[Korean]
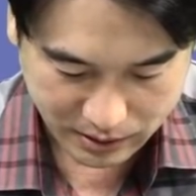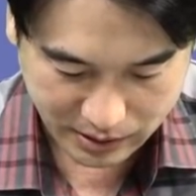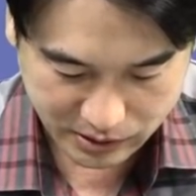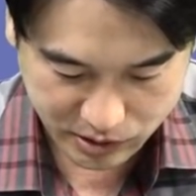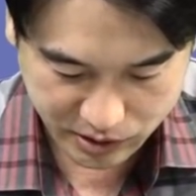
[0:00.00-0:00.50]

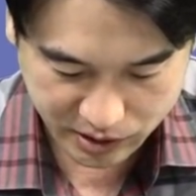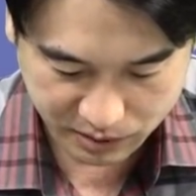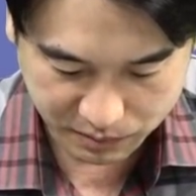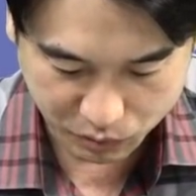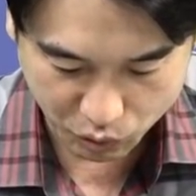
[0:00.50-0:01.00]
당정이
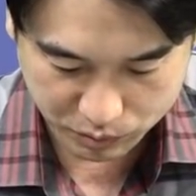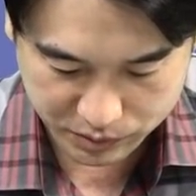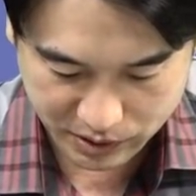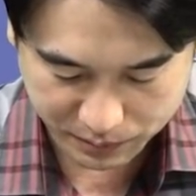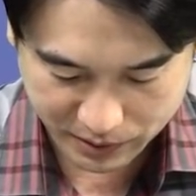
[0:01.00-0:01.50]
이미 도입
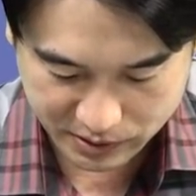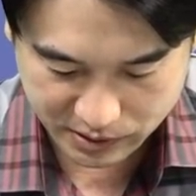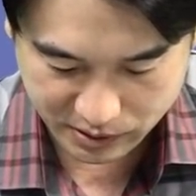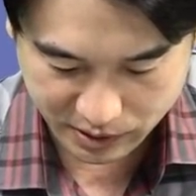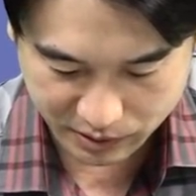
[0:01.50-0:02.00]
의사를 밝힌
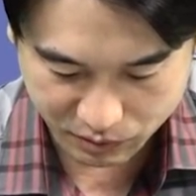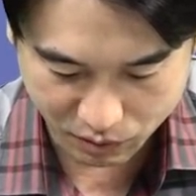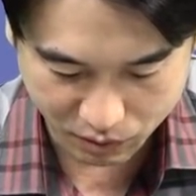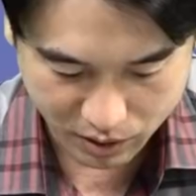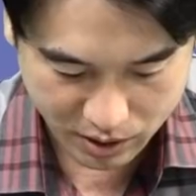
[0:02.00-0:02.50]

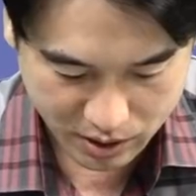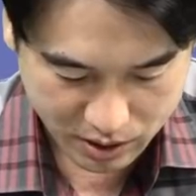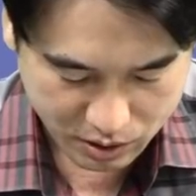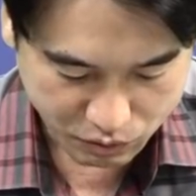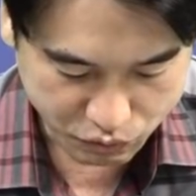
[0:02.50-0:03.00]
상태이고
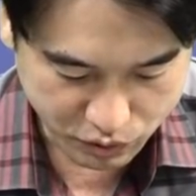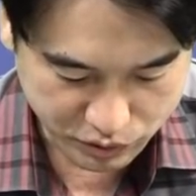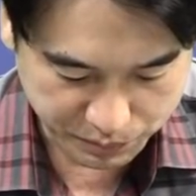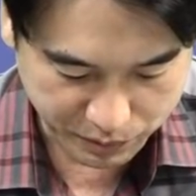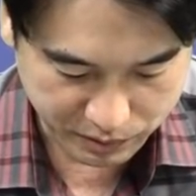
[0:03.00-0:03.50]

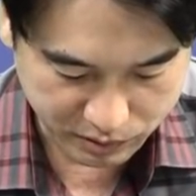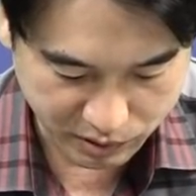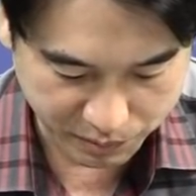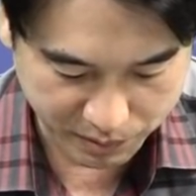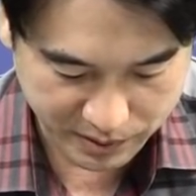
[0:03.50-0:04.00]
우원집법
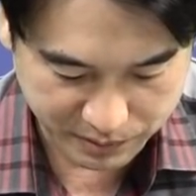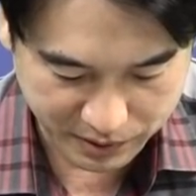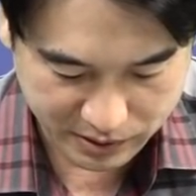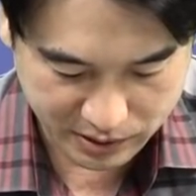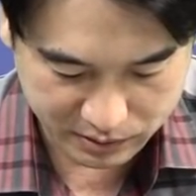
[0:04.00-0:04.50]
형태로 법안이
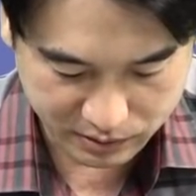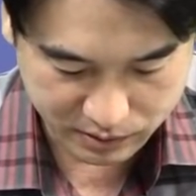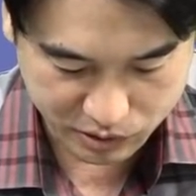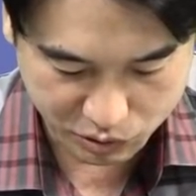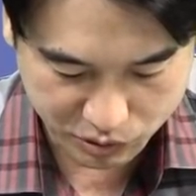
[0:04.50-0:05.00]
발의되는
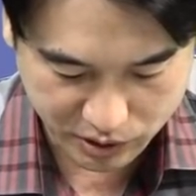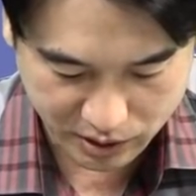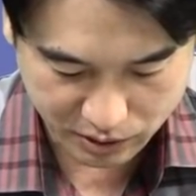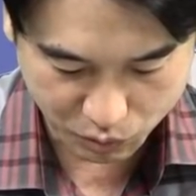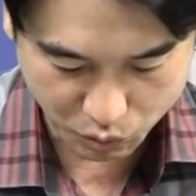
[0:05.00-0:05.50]
등 전월세
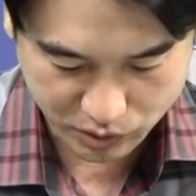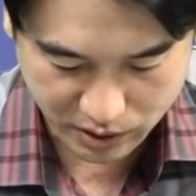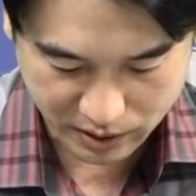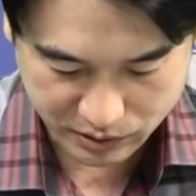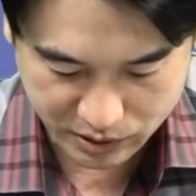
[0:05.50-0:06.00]
가격
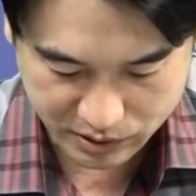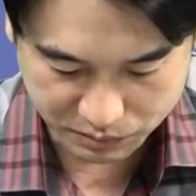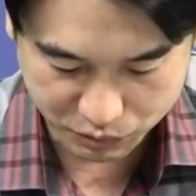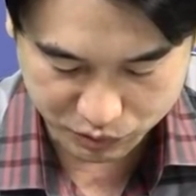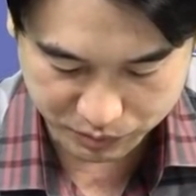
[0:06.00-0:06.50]
통제가
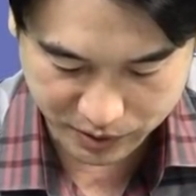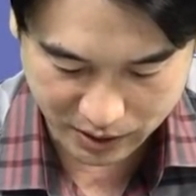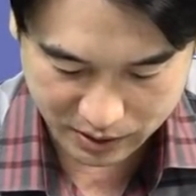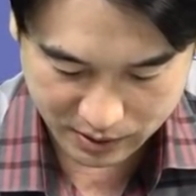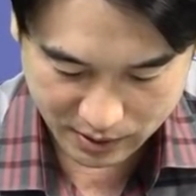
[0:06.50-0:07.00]
가시화되는
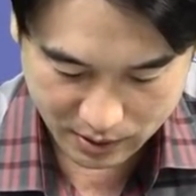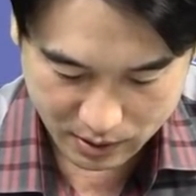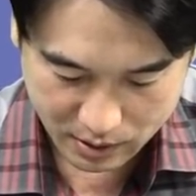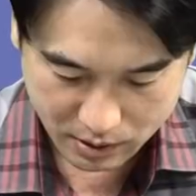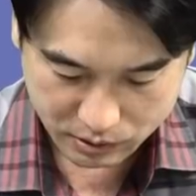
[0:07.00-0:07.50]
모습이다.
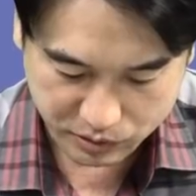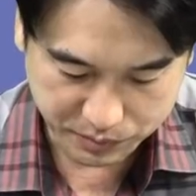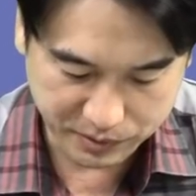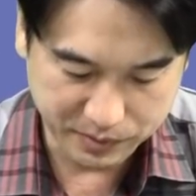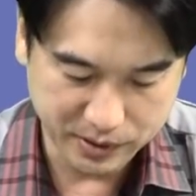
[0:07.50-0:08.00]

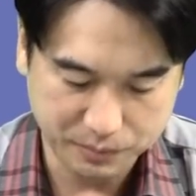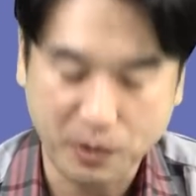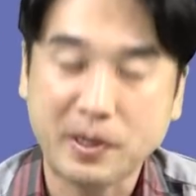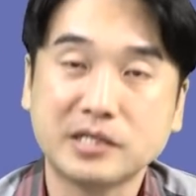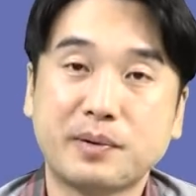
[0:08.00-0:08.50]
지금 이미
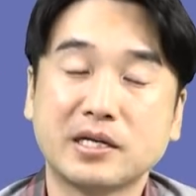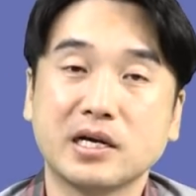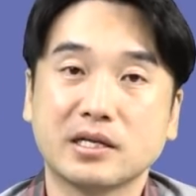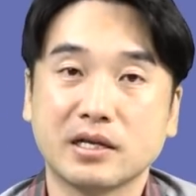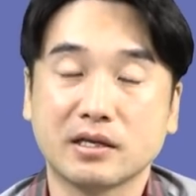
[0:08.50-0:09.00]
법안이
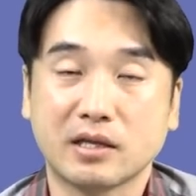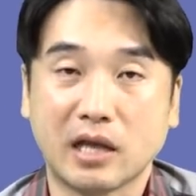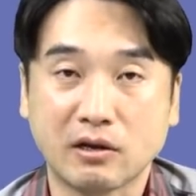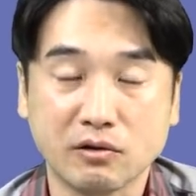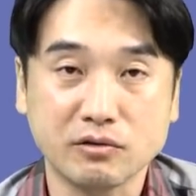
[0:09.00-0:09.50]
발의가 되,
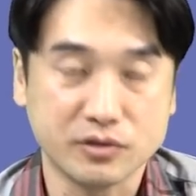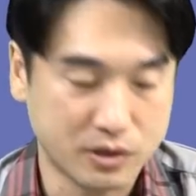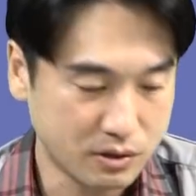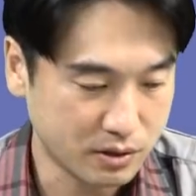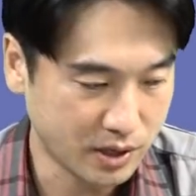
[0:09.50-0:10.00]

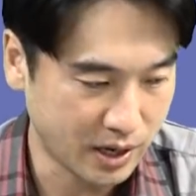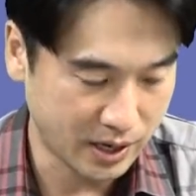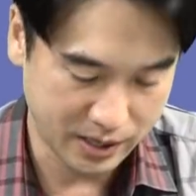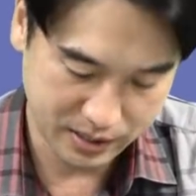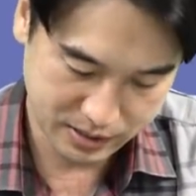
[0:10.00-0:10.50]
됐거든요.
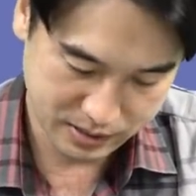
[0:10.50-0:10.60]
예.